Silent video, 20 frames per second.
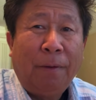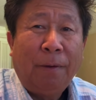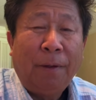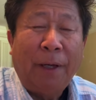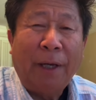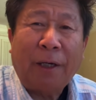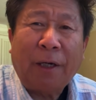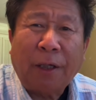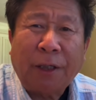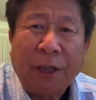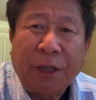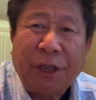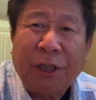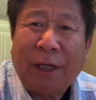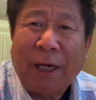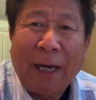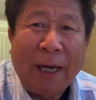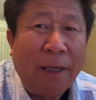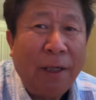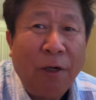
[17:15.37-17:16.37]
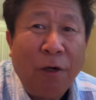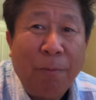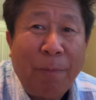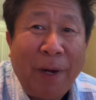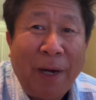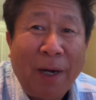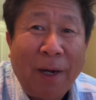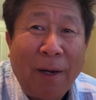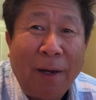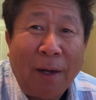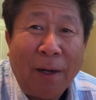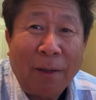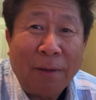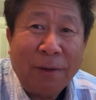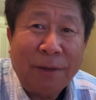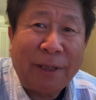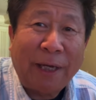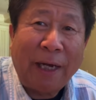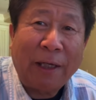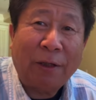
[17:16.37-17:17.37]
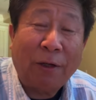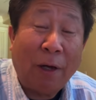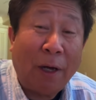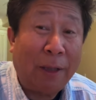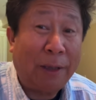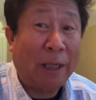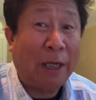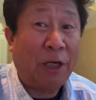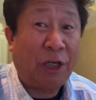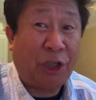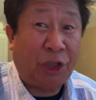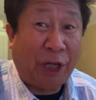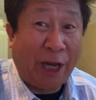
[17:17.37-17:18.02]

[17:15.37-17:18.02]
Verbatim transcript: ấy có chẳng chỉ cả hà nữa luôn bên nè à. sai tao hà tại